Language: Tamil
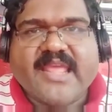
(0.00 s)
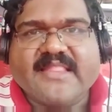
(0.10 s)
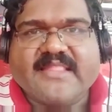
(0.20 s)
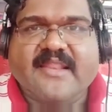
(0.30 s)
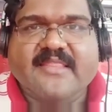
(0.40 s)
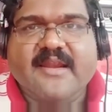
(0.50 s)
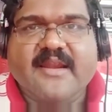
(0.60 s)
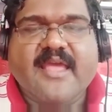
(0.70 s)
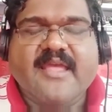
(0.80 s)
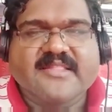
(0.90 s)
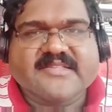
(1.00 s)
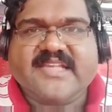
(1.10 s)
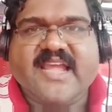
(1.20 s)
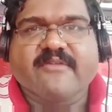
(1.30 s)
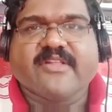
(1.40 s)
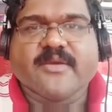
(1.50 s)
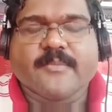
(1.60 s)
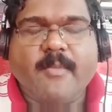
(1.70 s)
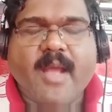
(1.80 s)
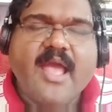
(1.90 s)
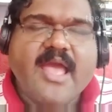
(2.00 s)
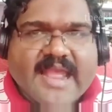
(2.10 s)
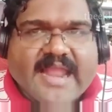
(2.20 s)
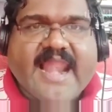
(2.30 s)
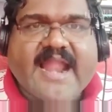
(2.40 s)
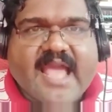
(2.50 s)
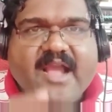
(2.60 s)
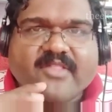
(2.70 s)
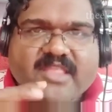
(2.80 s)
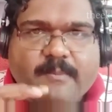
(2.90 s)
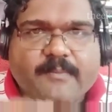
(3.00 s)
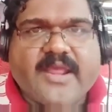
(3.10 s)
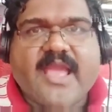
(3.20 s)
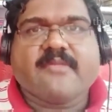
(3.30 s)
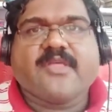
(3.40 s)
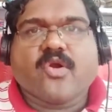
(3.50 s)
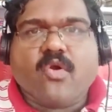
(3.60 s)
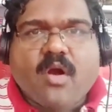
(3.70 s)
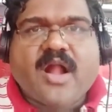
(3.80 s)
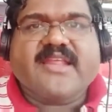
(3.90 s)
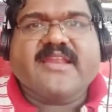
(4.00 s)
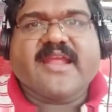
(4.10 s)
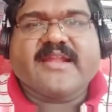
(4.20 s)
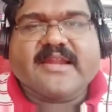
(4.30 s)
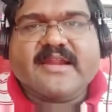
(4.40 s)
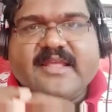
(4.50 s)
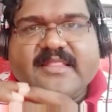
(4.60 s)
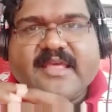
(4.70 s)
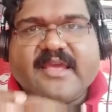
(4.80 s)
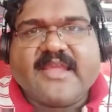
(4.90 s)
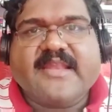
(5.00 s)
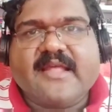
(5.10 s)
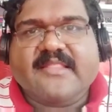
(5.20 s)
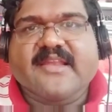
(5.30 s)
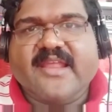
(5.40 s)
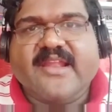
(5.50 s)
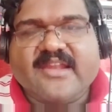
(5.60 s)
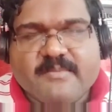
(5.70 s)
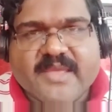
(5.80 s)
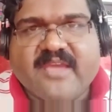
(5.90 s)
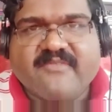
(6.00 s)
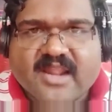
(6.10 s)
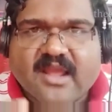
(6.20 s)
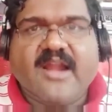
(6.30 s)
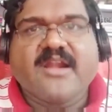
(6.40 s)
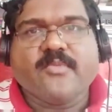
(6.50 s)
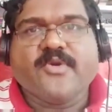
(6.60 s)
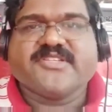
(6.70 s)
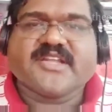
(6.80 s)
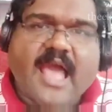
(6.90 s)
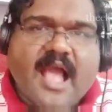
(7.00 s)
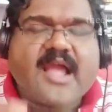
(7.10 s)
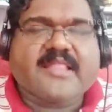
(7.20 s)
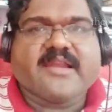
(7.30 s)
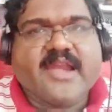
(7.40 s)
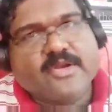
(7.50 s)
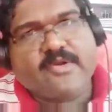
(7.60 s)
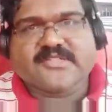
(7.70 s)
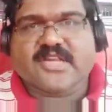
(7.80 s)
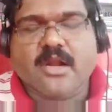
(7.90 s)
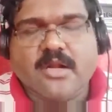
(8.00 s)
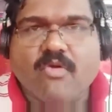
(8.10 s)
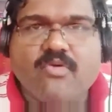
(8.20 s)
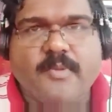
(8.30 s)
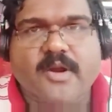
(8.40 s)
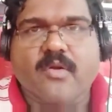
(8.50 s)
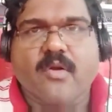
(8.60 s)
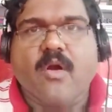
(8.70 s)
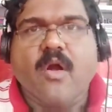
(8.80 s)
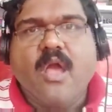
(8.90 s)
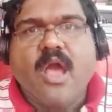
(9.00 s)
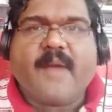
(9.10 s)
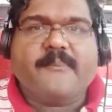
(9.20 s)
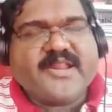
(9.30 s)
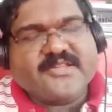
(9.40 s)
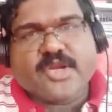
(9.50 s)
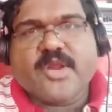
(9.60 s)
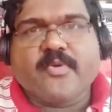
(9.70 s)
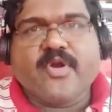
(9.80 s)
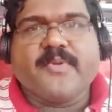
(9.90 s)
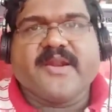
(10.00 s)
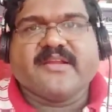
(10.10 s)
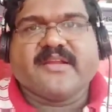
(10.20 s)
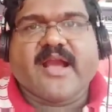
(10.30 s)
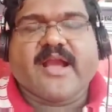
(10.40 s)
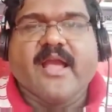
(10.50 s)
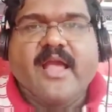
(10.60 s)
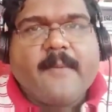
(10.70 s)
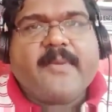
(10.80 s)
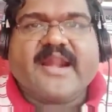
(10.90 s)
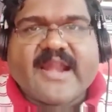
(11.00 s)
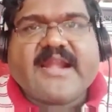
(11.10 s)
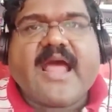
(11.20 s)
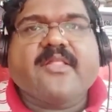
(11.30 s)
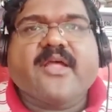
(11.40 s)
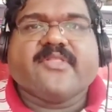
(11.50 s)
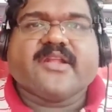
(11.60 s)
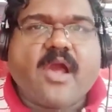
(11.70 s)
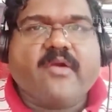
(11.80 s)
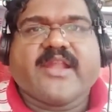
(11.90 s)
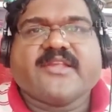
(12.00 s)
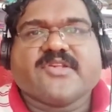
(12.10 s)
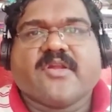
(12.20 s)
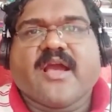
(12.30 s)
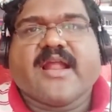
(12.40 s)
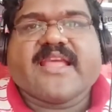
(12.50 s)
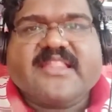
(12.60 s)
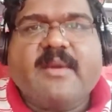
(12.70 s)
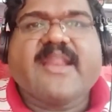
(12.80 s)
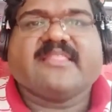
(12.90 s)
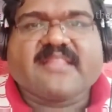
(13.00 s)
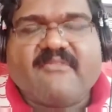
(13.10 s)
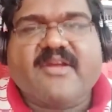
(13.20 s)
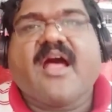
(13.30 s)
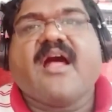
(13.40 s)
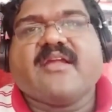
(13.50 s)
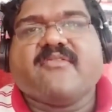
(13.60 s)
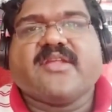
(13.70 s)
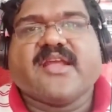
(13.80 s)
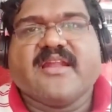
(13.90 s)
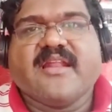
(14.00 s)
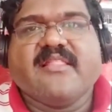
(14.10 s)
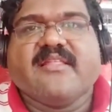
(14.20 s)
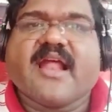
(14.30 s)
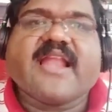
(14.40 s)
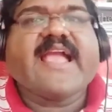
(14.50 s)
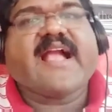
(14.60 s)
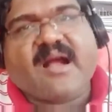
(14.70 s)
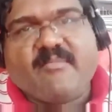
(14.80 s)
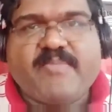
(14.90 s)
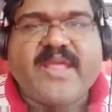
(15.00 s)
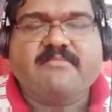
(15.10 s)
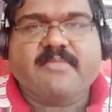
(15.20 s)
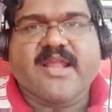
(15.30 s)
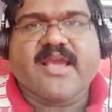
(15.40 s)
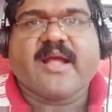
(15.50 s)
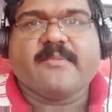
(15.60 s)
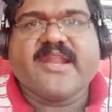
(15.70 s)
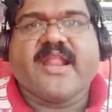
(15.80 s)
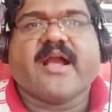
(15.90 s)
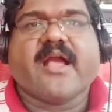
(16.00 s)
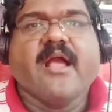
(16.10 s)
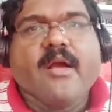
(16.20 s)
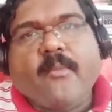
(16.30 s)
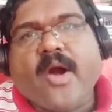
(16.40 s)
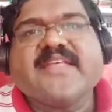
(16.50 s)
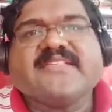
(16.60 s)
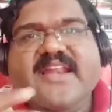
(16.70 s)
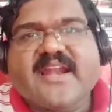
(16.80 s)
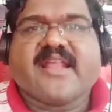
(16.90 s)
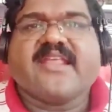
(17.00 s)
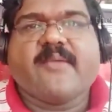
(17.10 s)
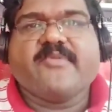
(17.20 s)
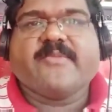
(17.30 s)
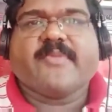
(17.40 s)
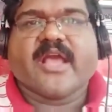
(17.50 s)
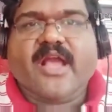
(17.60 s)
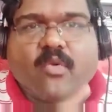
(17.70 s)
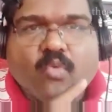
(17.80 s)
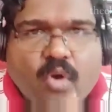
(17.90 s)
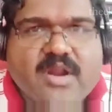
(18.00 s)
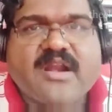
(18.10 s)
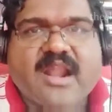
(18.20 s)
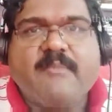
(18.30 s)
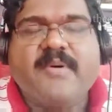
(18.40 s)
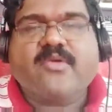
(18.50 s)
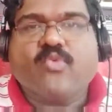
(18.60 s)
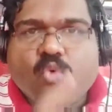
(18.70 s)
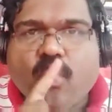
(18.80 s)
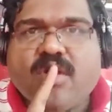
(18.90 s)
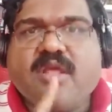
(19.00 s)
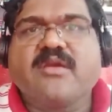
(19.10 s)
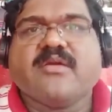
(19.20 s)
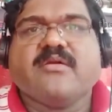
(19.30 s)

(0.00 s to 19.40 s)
அமெரிக்க தேர்தலில் இந்த சிக்கல் வந்த அப்புறமா இல்லை நாங்கள் வந்து எப்படியாவது கோஆர்டினேட்டட் இந்த இன்அத்தென்டிகேட்டட் பிஹேவியரை கண்டுபிடிச்சு நாங்கள் அந்த நெட்ஒர்க்ஸ்லாம் டவுன் பண்ணுறோம் அப்படின்னு சொல்லி பொறுப்பு எடுத்துக்கிட்டாங்க இப்போ ரெண்டாவது வந்துட்டு அவங்க என்ன சொன்னாங்கன்னா இந்த மாதிரி தவறான மாணவர்கள் இருந்ததுன்னா நீங்கள் கம்ப்ளைண்ட் பண்ணுங்கள் அப்படின்னாங்க பாலிசிலாம் நிறைய அப்டேட் பண்ணாங்க ஒரு நபர் ஒரு